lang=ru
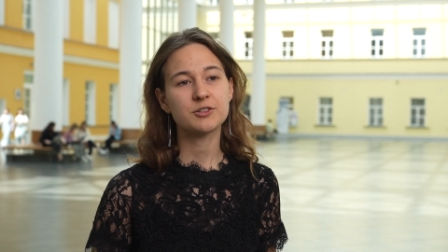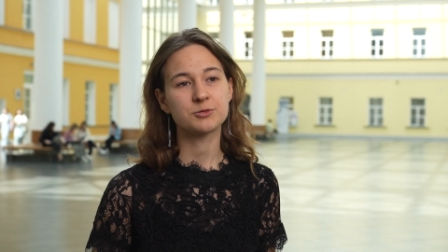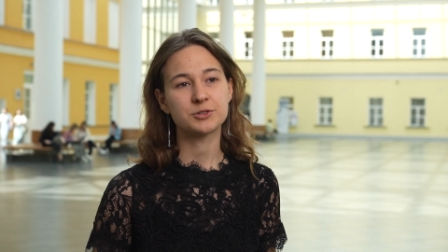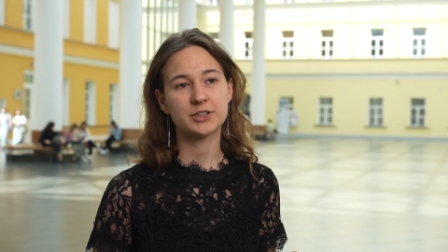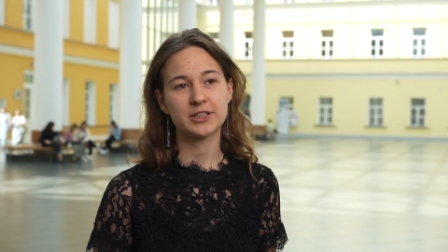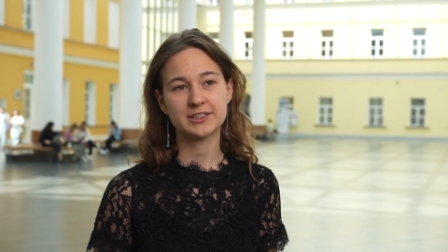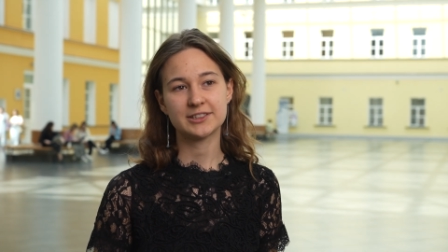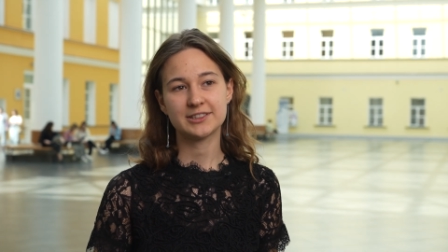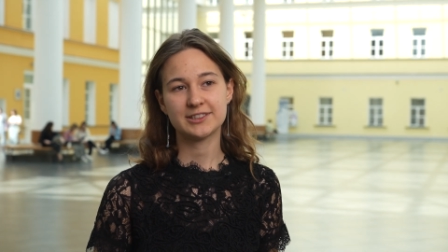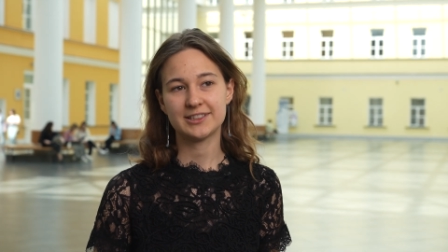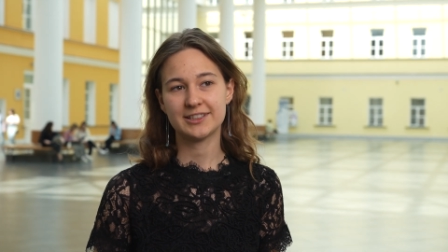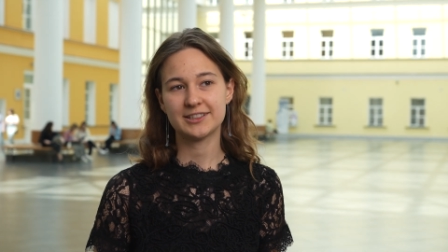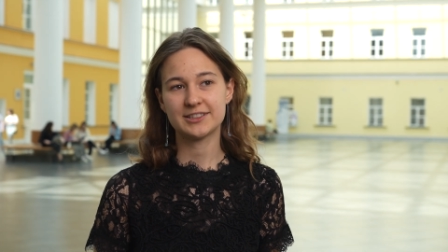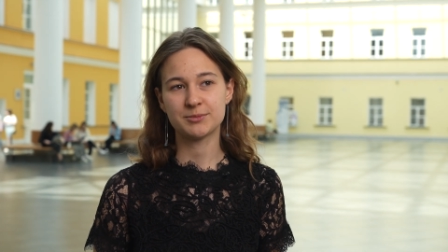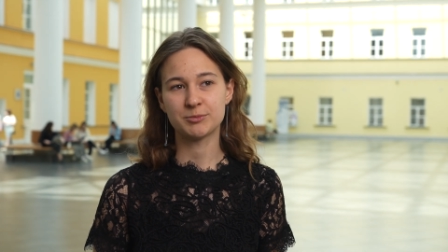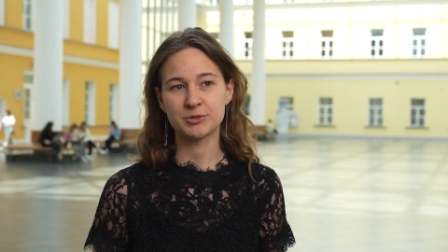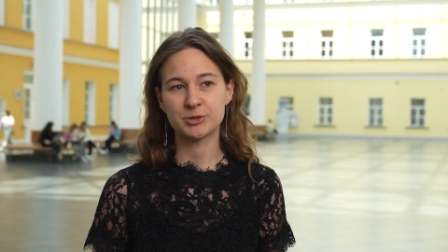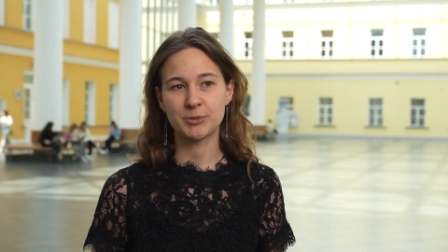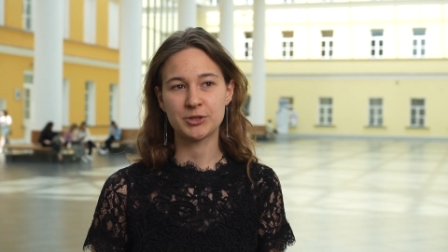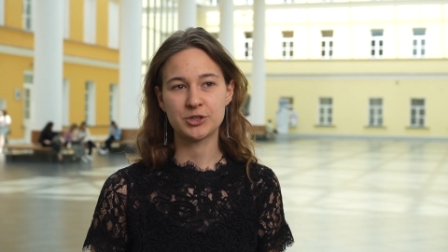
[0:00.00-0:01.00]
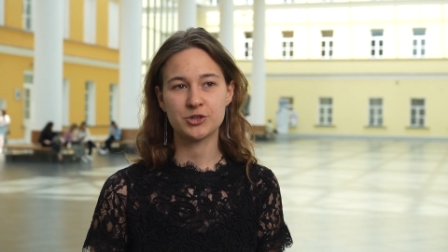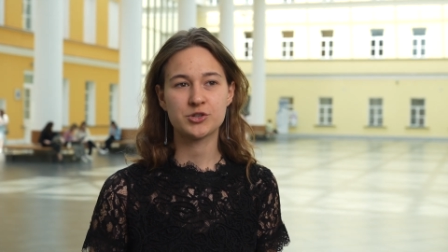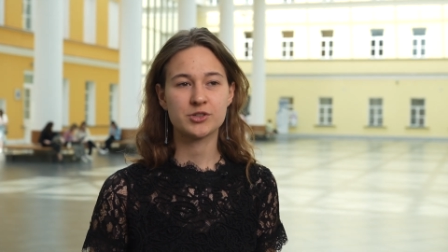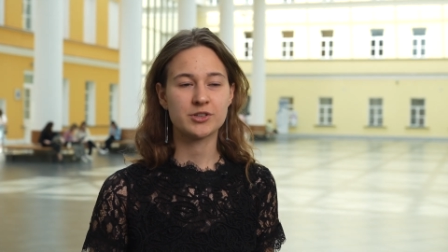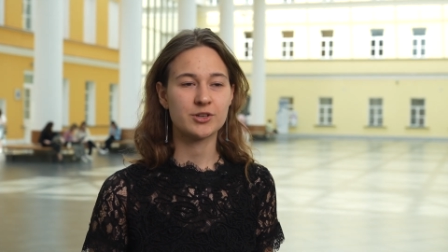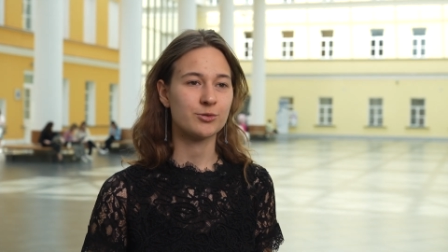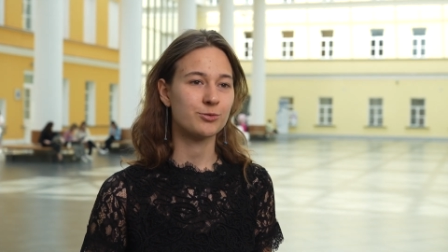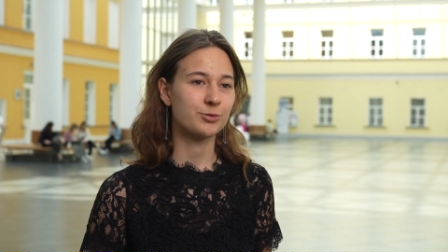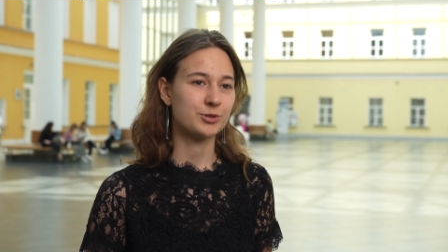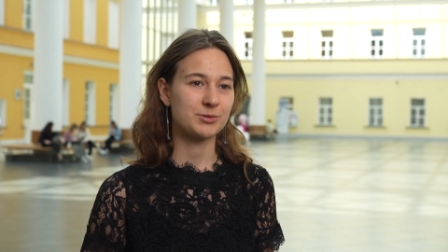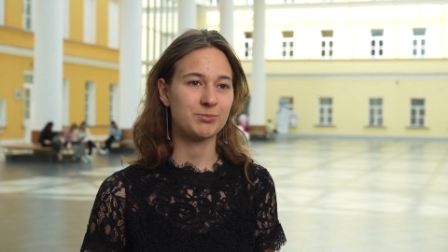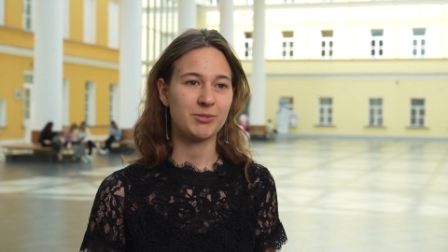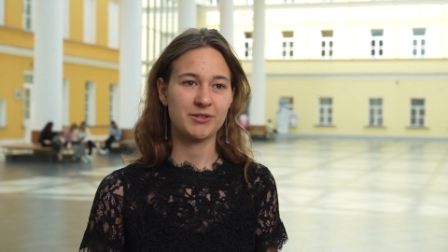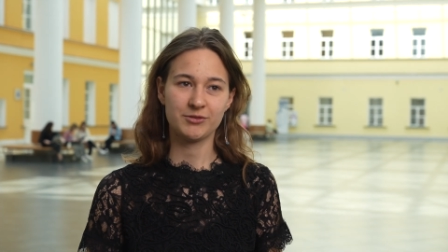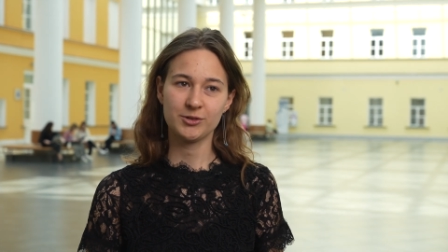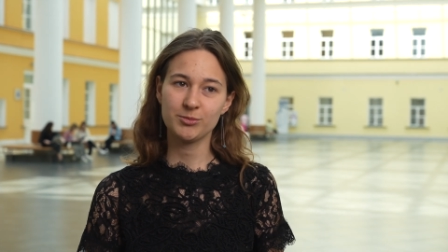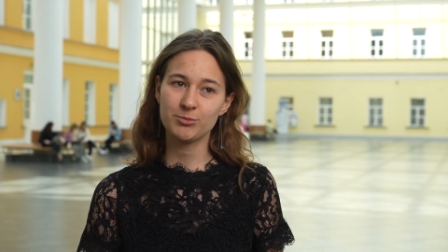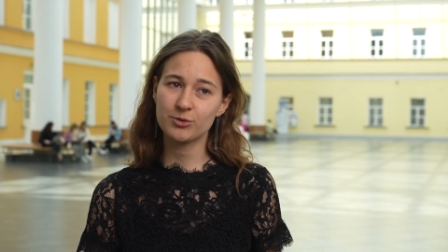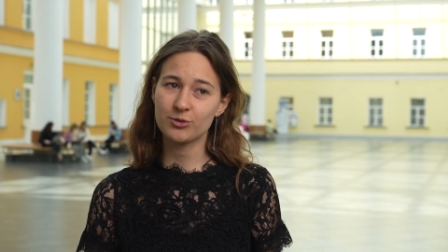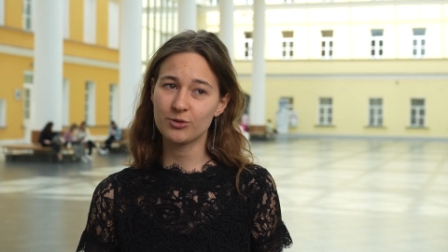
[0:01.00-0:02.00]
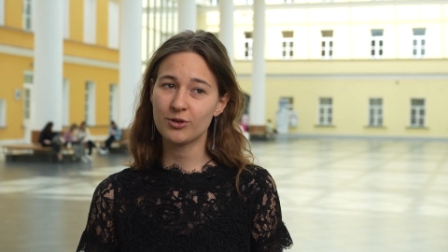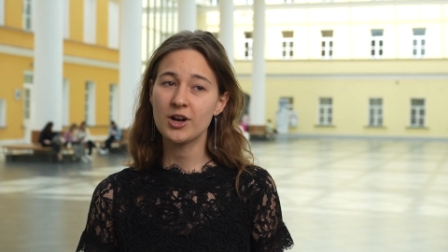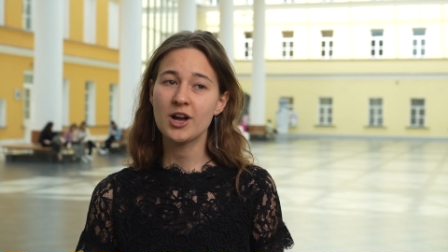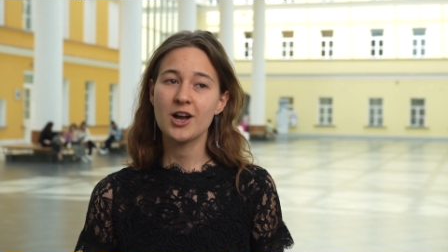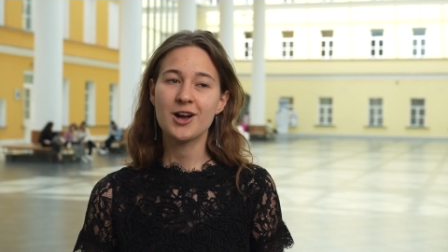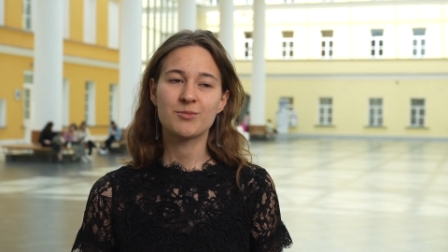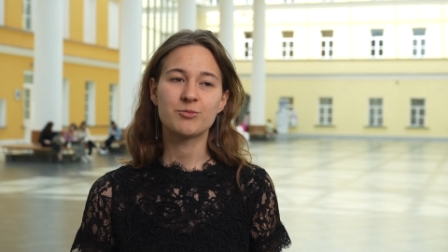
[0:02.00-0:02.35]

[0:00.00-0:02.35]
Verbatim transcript: у нас есть есть математические курсы по выбору,